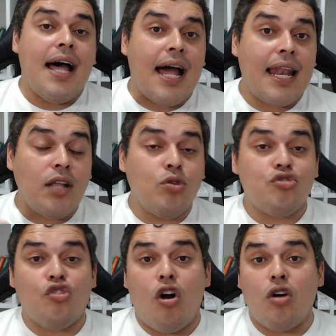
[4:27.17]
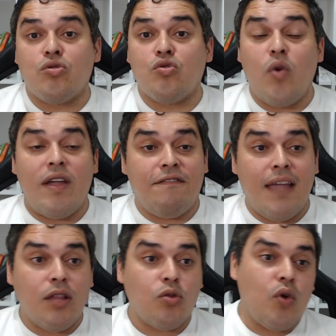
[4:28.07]
Além dos jogos, no
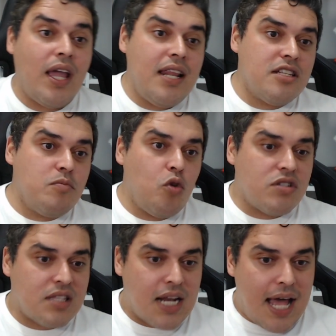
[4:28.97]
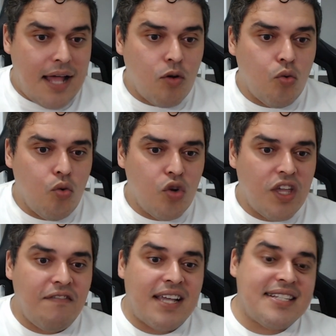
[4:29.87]
evento eles mostraram o
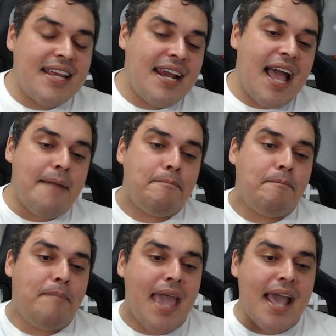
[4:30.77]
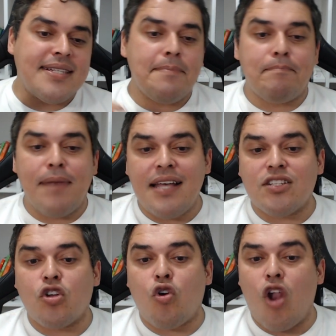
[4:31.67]
que vai ser a PS Plus
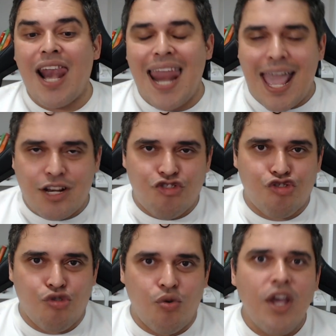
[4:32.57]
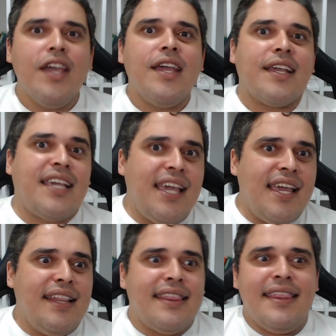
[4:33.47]
Collection,
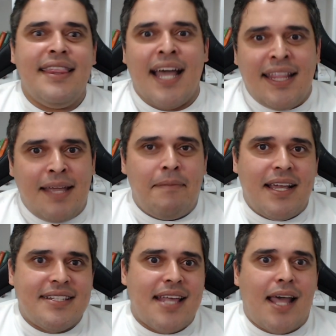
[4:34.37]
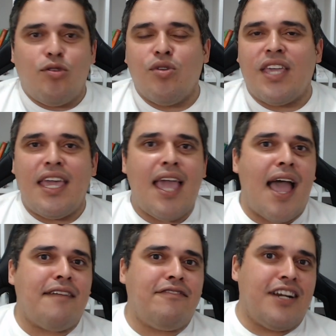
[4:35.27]
que nada mais é do que
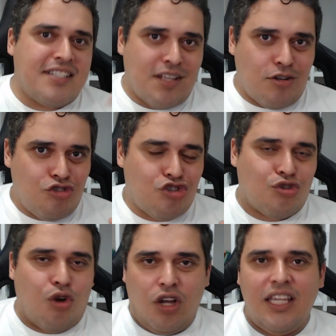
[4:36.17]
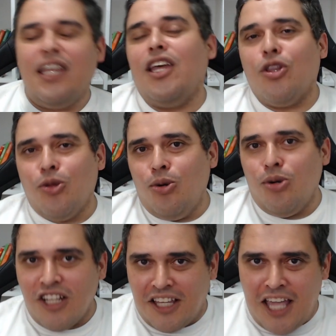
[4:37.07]
a versão Sony do
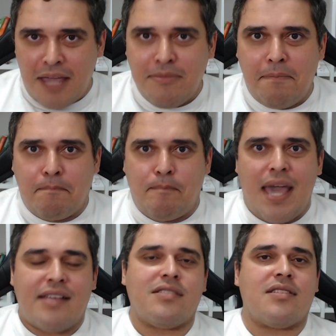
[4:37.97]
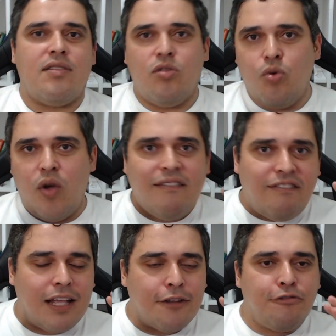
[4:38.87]
Game Pass. No
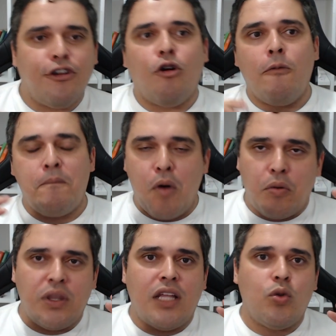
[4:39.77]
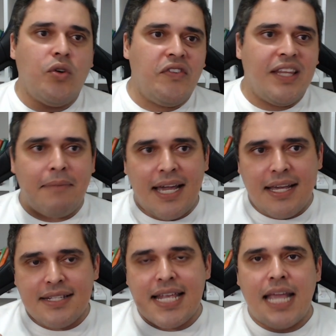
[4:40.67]
evento ficou um pouco de dúvida,
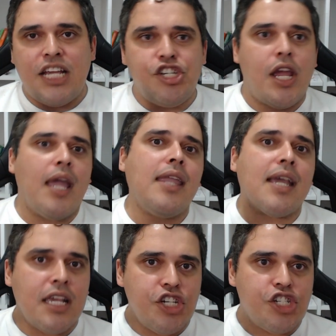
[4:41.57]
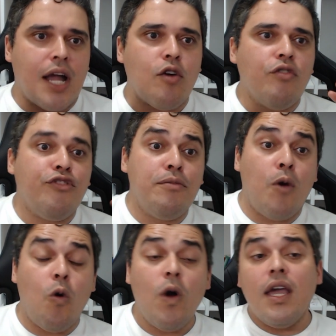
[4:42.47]
mas a IGN aqui já
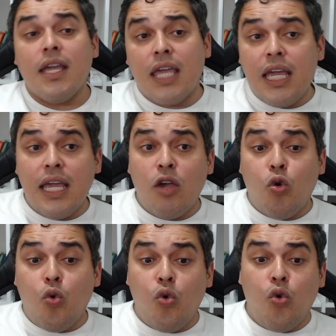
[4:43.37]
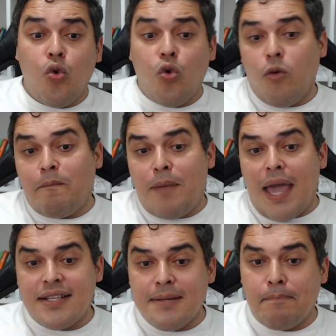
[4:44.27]
confirmou que o
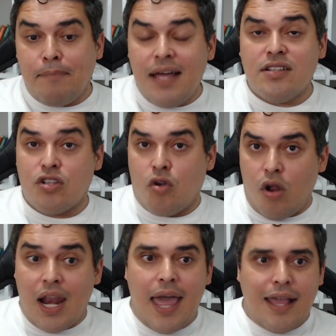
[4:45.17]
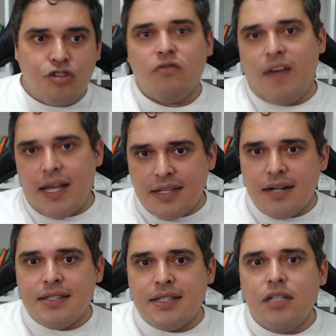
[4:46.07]
PS Plus Collection vai
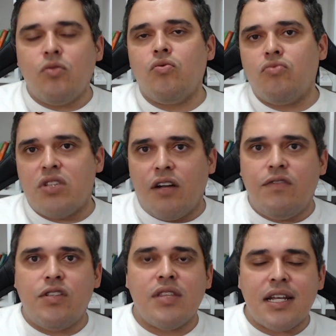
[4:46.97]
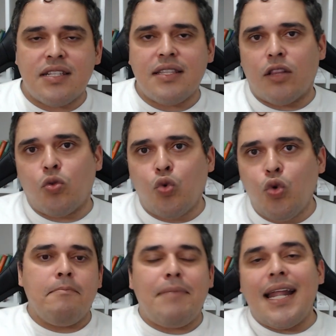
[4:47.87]
ser sim um serviço de
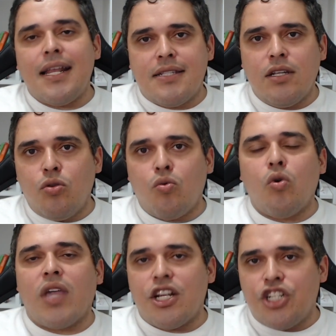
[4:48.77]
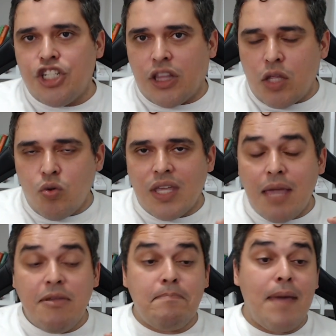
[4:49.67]
assinatura parecido com o que a gente tem no
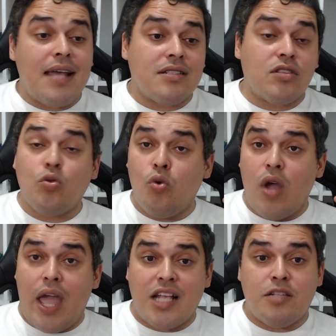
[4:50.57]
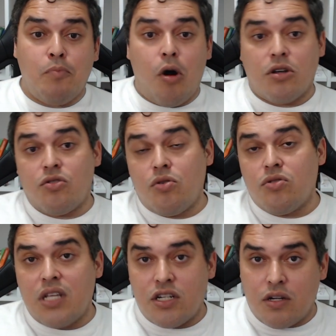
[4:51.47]
Game Pass do Xbox, ou
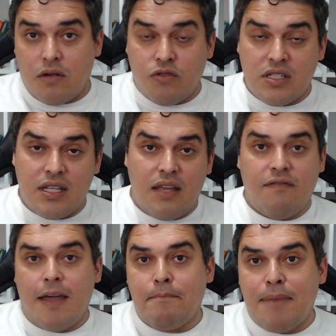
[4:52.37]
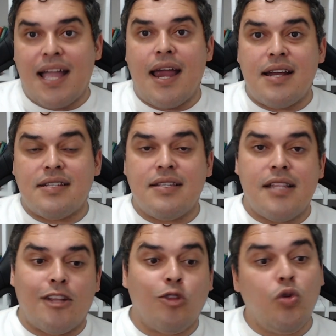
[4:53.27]
seja, você vai pagar
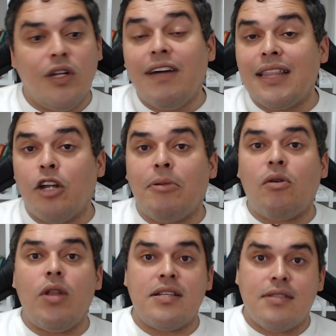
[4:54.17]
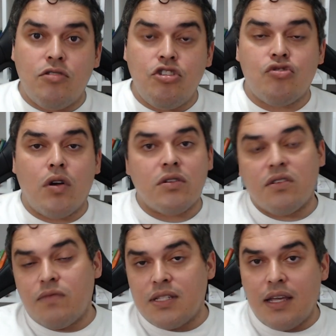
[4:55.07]
assinatura, vai ter uma coleção de jogos
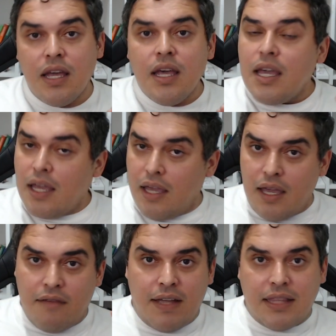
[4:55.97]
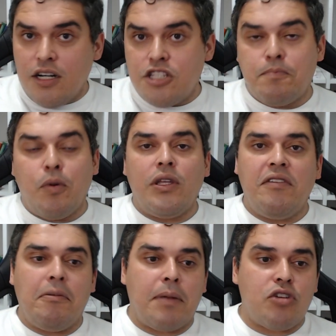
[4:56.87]
que você é, vai ter
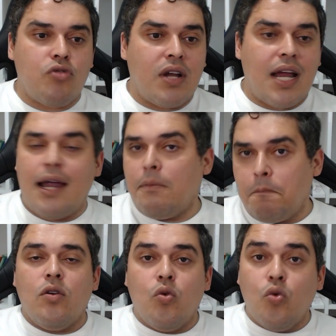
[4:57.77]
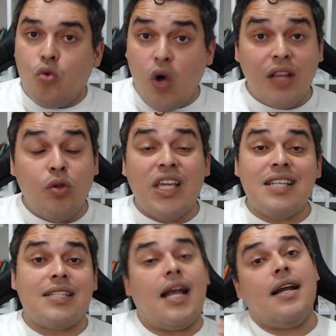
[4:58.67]
disponível para jogar o quanto
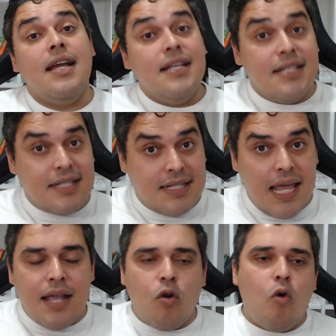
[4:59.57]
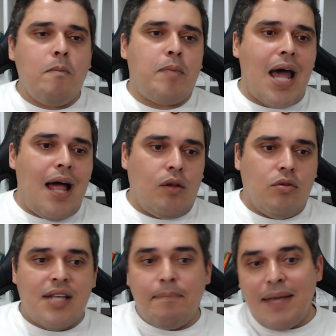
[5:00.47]
quiser sem
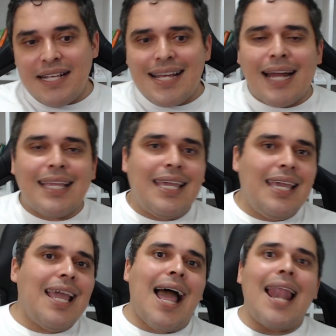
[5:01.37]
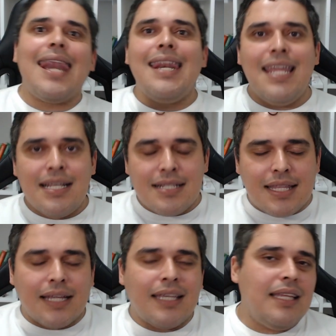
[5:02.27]
comprá-los. Apesar que a
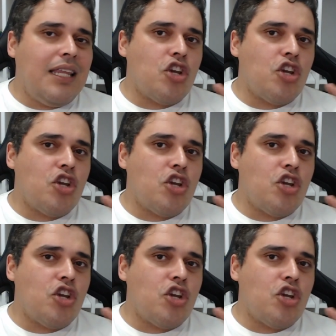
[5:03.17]
lista aqui de